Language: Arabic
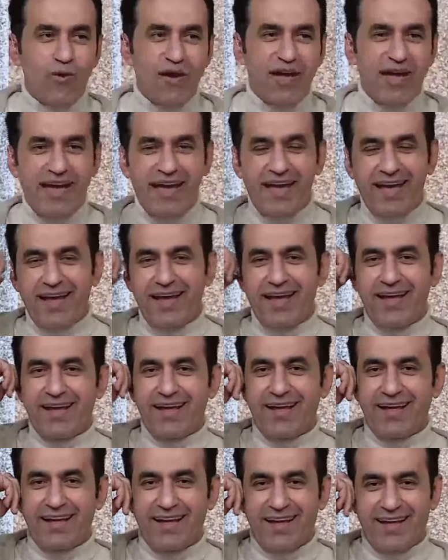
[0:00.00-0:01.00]
و
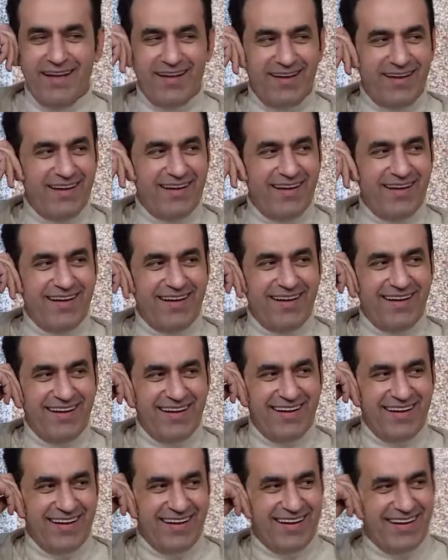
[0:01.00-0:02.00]
يا سلام يلا
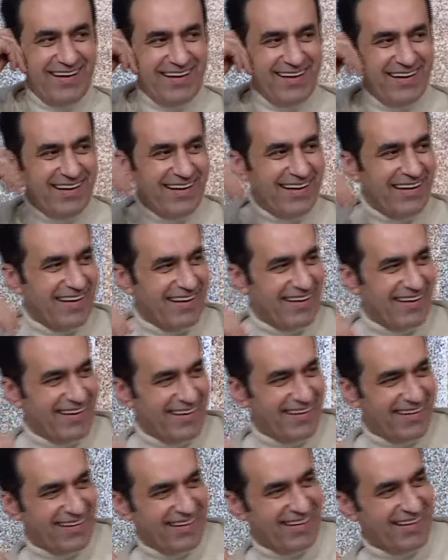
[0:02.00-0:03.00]
بينا احسن
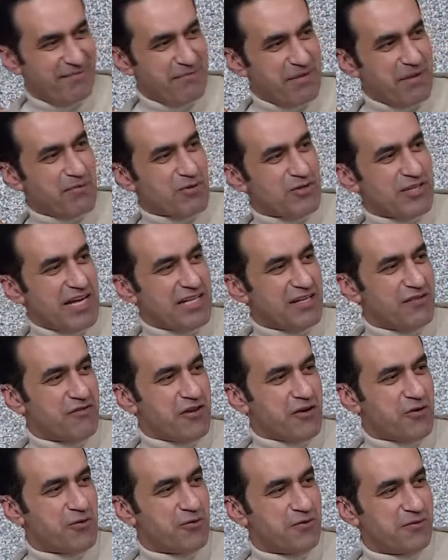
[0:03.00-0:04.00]
مين مستعد
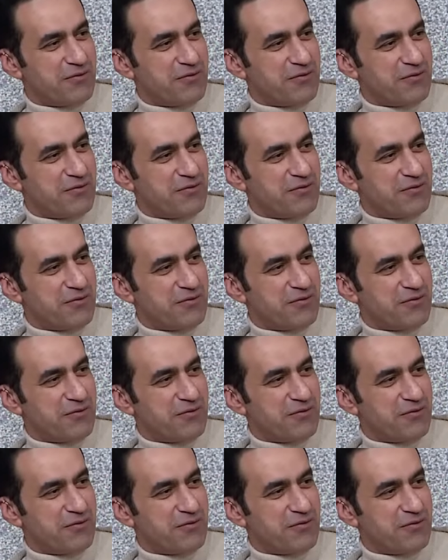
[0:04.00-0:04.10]
فيكم